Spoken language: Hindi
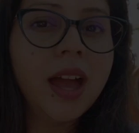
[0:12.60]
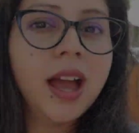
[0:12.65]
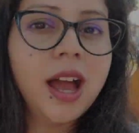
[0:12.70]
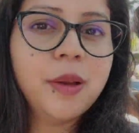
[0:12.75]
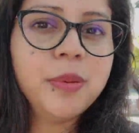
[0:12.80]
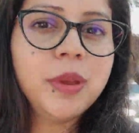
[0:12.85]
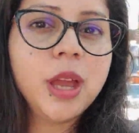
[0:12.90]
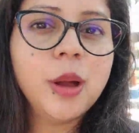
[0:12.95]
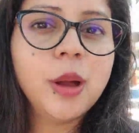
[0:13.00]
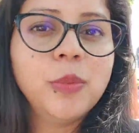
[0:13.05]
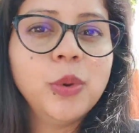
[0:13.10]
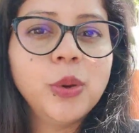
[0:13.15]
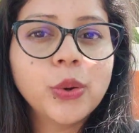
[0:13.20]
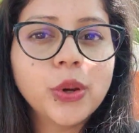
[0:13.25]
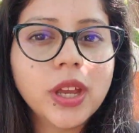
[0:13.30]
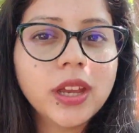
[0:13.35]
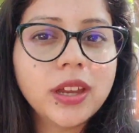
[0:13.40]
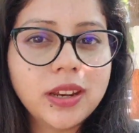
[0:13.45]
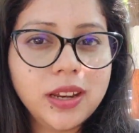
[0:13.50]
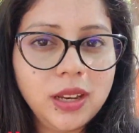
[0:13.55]
अभी हम
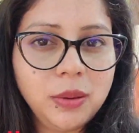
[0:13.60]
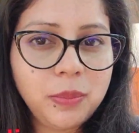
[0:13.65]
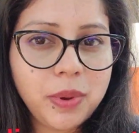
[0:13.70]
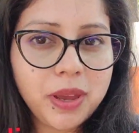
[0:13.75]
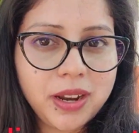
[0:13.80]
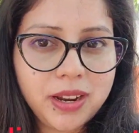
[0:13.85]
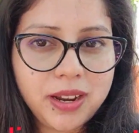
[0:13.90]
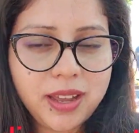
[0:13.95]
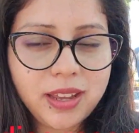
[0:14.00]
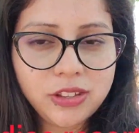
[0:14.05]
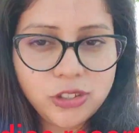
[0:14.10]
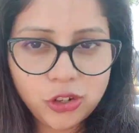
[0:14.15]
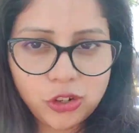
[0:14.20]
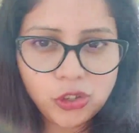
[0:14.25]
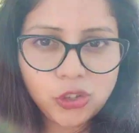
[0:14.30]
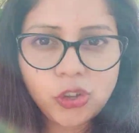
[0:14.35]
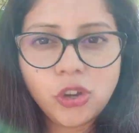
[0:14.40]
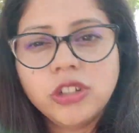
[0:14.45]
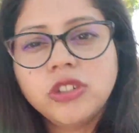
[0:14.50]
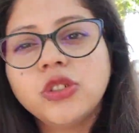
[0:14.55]
लोग हैं ग्रीन पैराडाइज
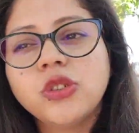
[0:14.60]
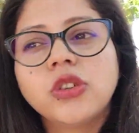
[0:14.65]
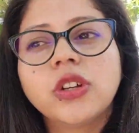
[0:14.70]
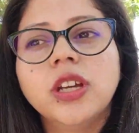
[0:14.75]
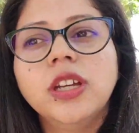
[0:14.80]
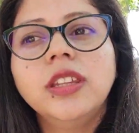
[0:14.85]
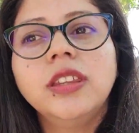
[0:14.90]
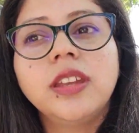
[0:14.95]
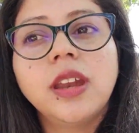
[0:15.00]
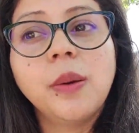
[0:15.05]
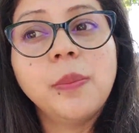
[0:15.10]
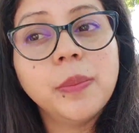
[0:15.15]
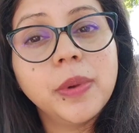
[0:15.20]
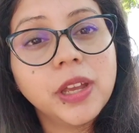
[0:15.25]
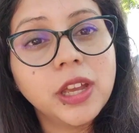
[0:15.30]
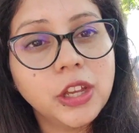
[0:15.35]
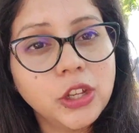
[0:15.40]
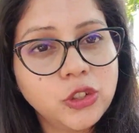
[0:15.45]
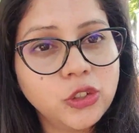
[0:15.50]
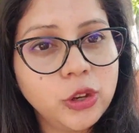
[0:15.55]
रिजॉर्ट जो कि
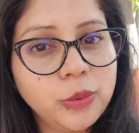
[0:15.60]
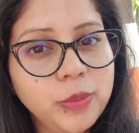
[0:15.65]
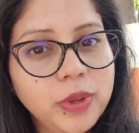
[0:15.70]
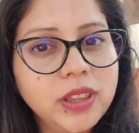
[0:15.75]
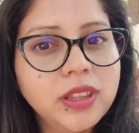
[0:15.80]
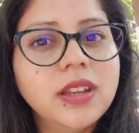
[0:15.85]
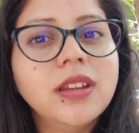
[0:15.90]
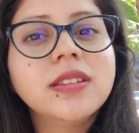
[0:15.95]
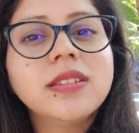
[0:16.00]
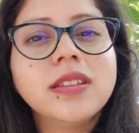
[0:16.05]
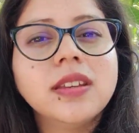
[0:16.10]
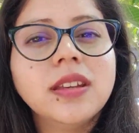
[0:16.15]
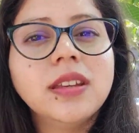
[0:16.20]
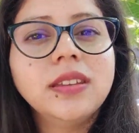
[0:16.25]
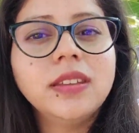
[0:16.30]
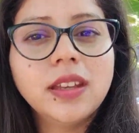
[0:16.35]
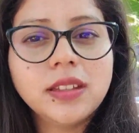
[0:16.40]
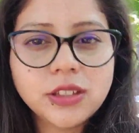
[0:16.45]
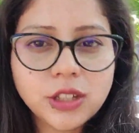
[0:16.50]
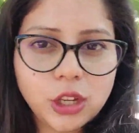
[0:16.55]
त्र्यंबकेश्वर मंदिर से
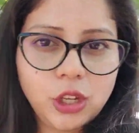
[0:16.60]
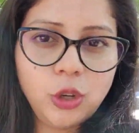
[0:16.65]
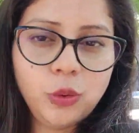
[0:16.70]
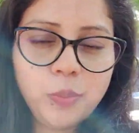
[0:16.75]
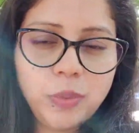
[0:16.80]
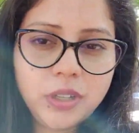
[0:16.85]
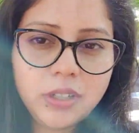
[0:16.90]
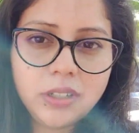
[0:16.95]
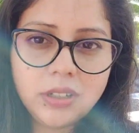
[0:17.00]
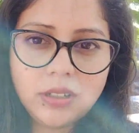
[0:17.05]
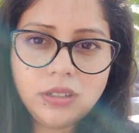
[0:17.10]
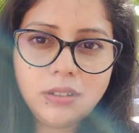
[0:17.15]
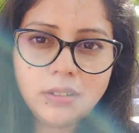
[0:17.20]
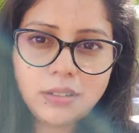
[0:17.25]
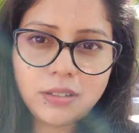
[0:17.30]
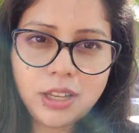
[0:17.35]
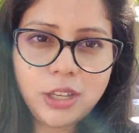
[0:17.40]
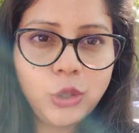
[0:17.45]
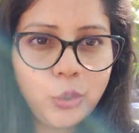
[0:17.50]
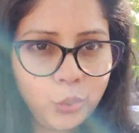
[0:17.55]
10
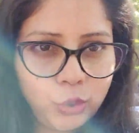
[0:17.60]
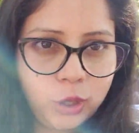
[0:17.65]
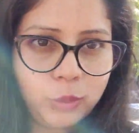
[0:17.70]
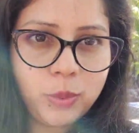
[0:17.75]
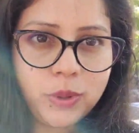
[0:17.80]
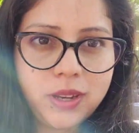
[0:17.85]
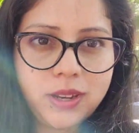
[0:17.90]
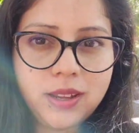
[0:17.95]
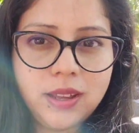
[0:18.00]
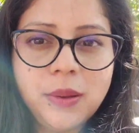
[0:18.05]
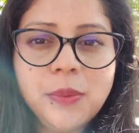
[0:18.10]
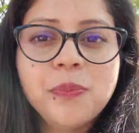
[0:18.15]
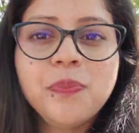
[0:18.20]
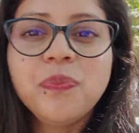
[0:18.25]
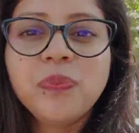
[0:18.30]
किलोमीटर की दूरी पर है